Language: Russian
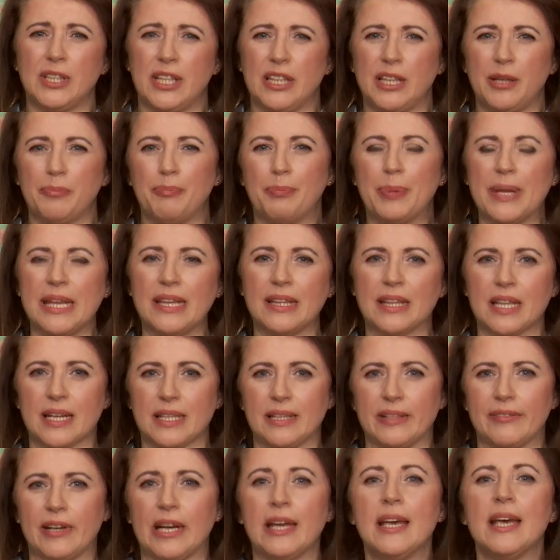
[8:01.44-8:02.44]
вот это
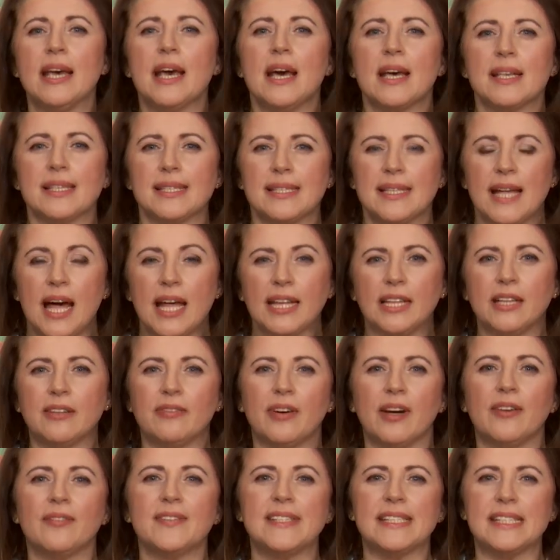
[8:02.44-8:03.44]
приторного,
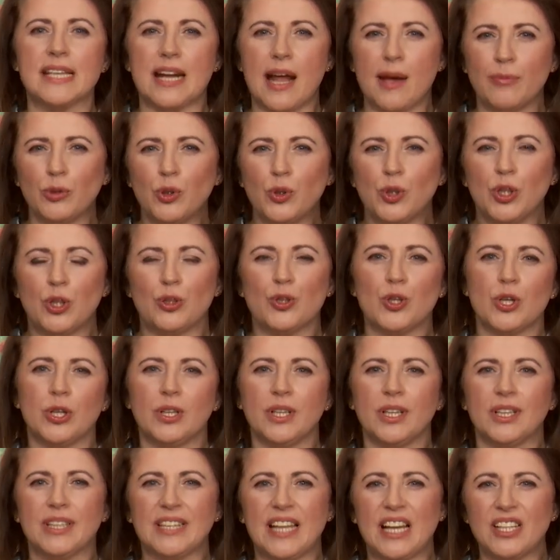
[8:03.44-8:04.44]
сладкого все равно
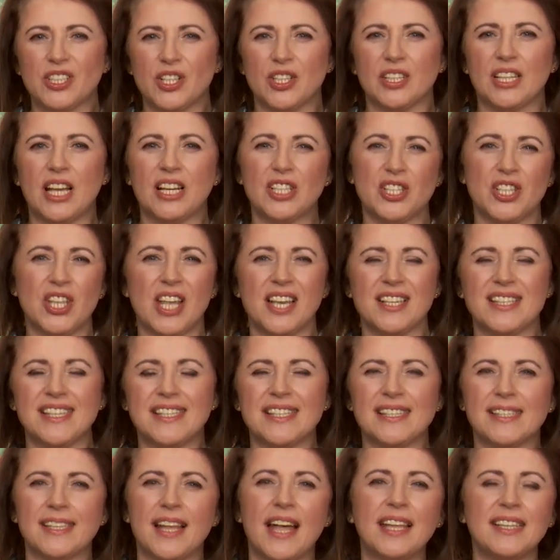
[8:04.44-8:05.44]
э, должна
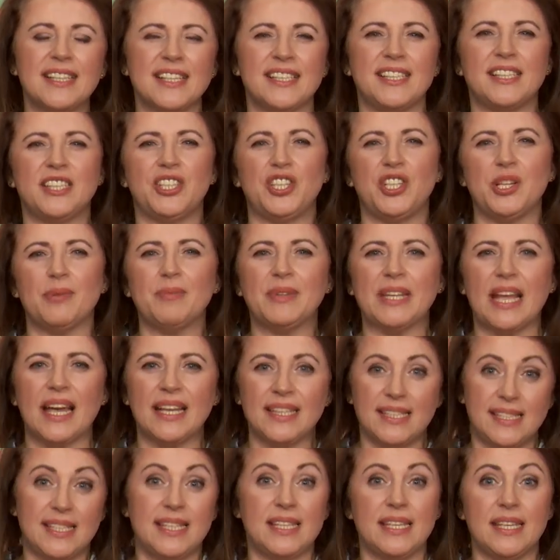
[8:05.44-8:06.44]
сладость чем-то
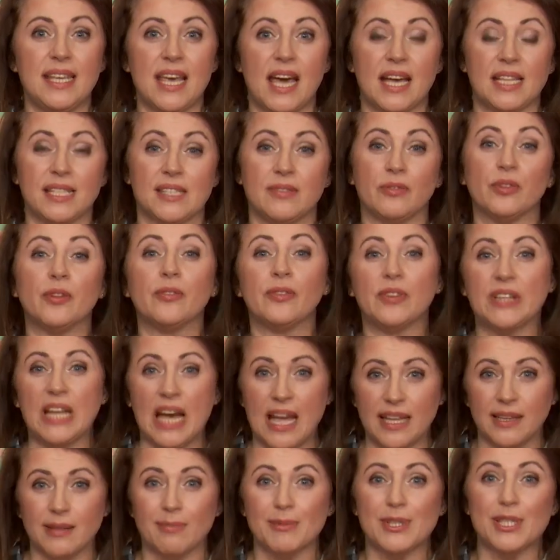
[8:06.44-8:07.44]
оттеняться. Вот в
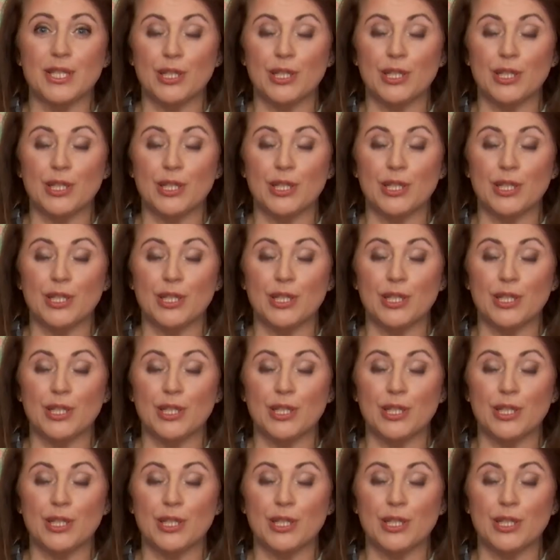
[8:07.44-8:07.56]
данном